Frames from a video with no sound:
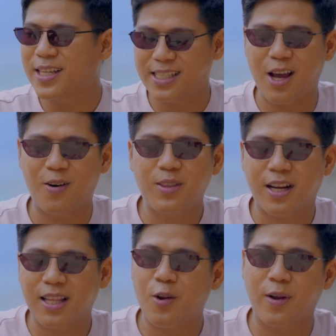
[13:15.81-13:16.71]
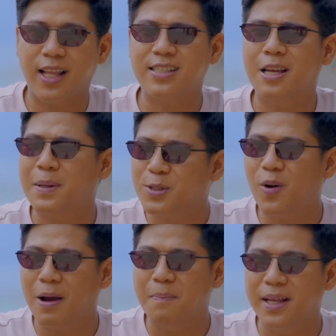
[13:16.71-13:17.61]
lo ngasih tahu, oh ternyata No One Can Stop Us
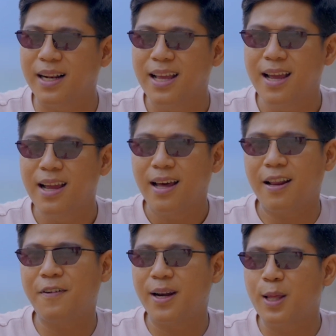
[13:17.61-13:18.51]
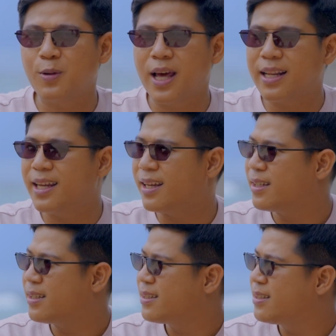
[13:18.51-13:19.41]
tuh lo ngambil referennya itu dari
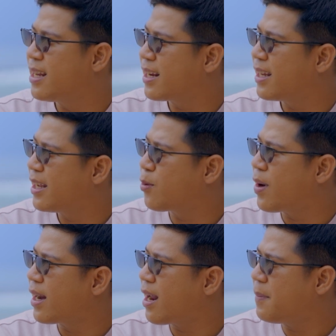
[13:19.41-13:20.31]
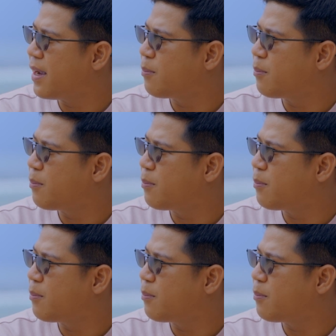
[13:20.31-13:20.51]
dari choir apa